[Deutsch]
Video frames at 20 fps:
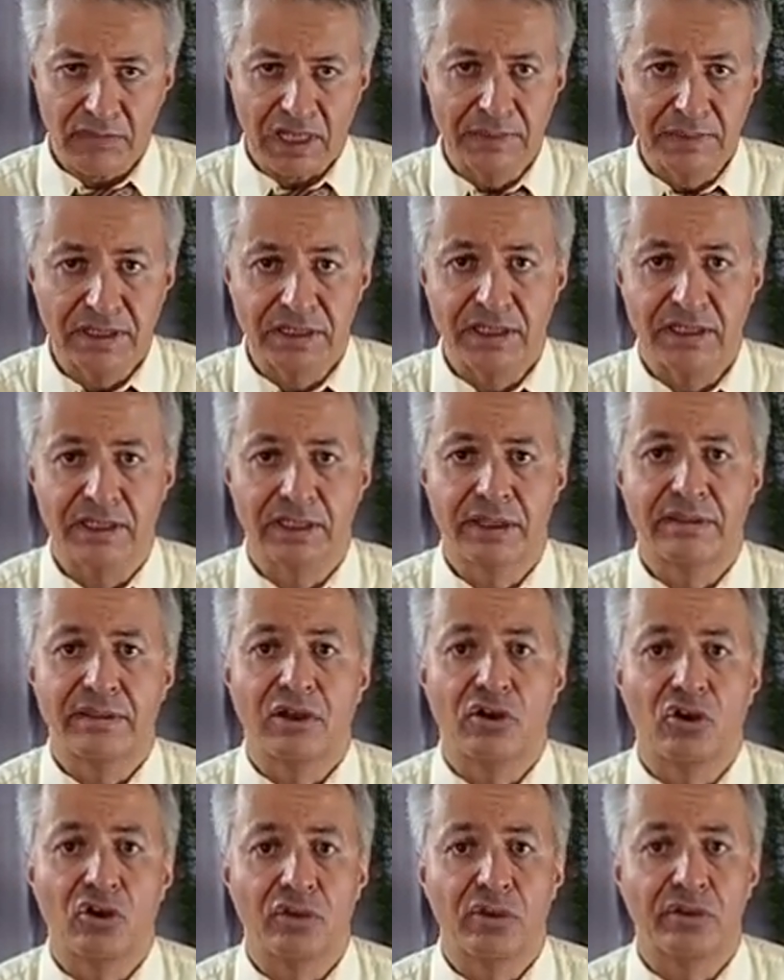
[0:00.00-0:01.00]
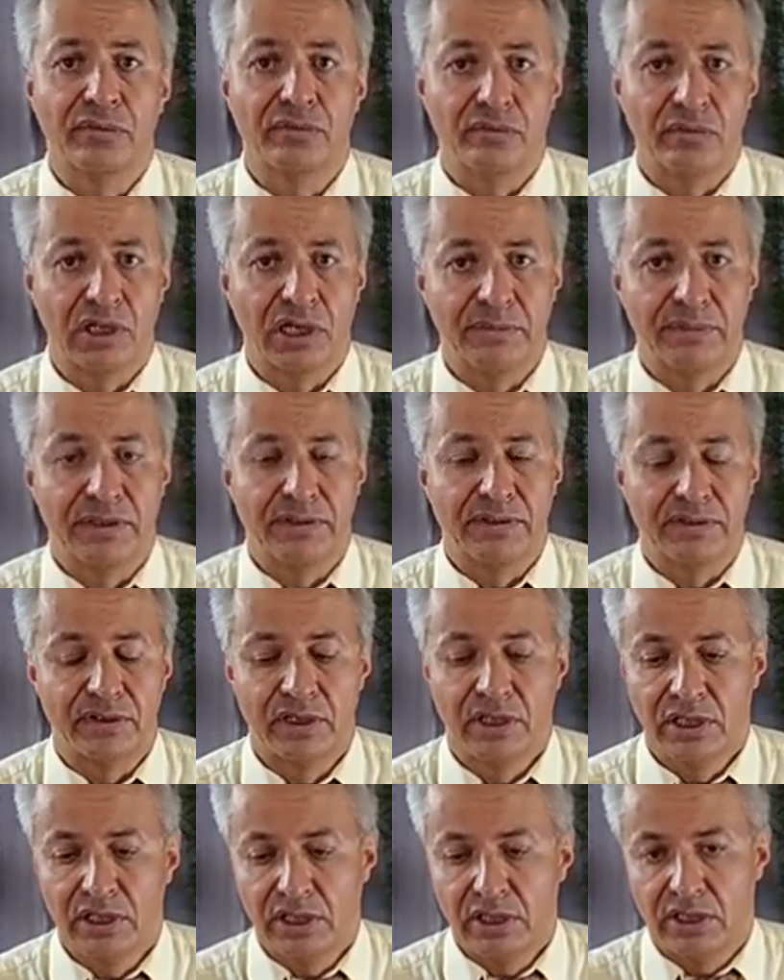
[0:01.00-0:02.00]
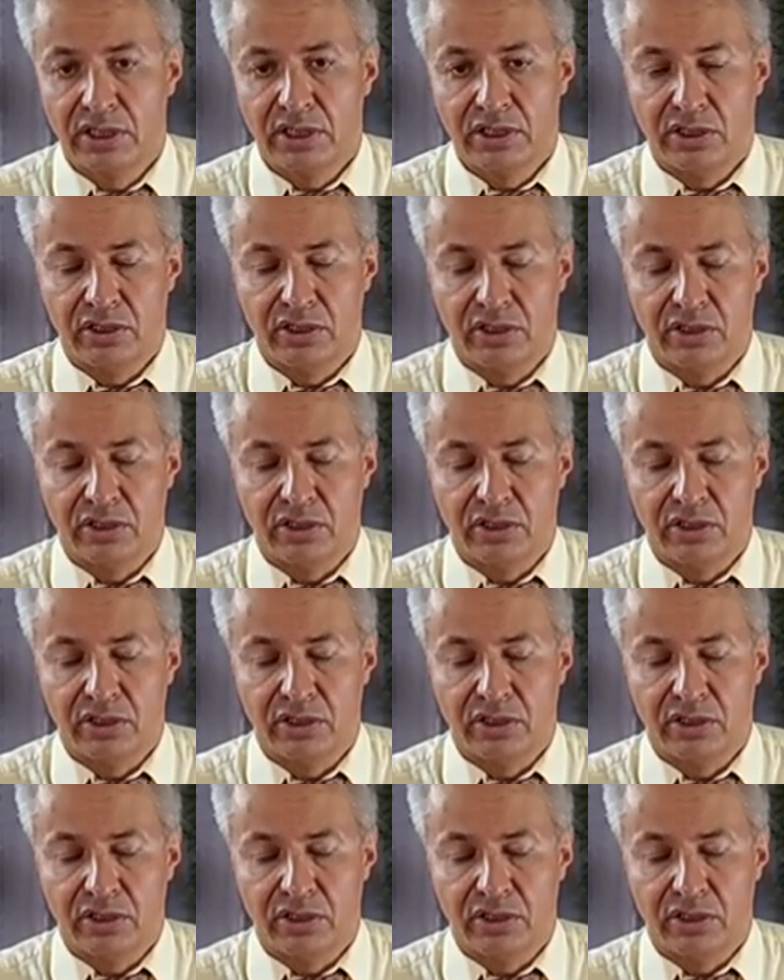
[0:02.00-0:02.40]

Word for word: Man kann es auch sogar mit äh,